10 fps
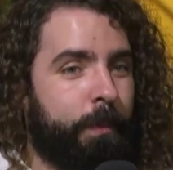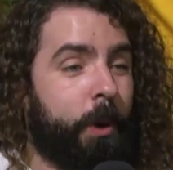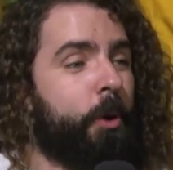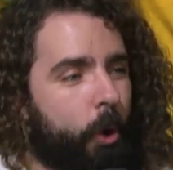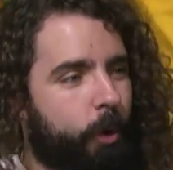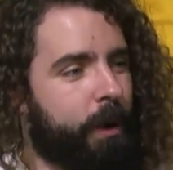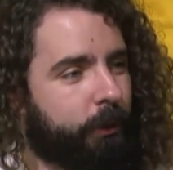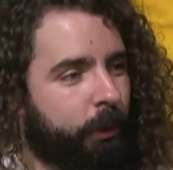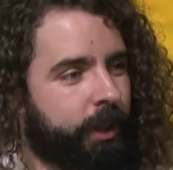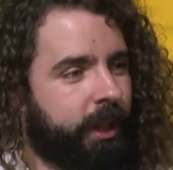pero no como
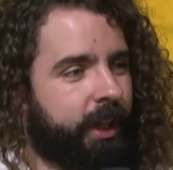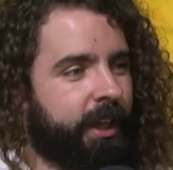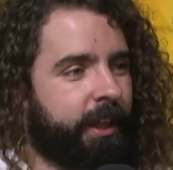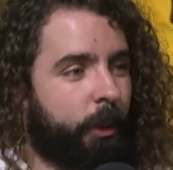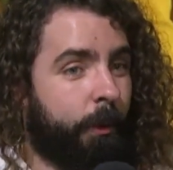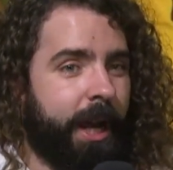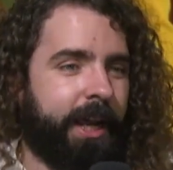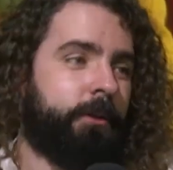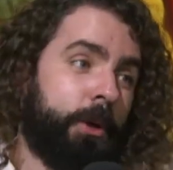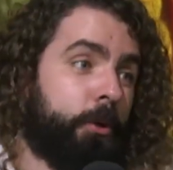actor de, de
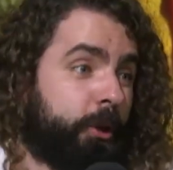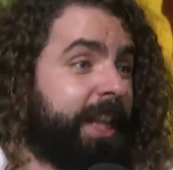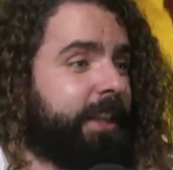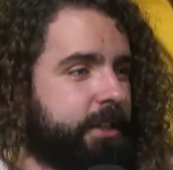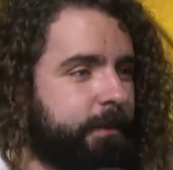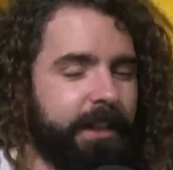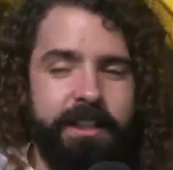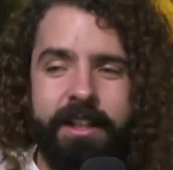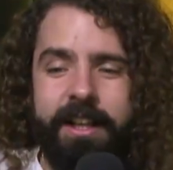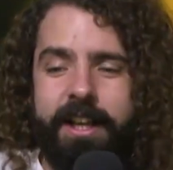doblaje, bueno, no tantísima,
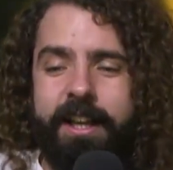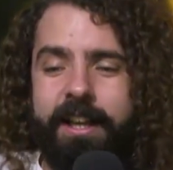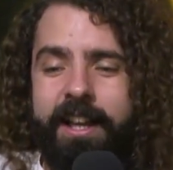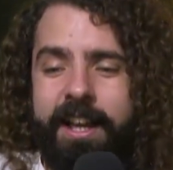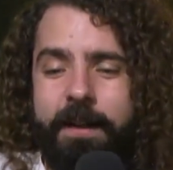eh,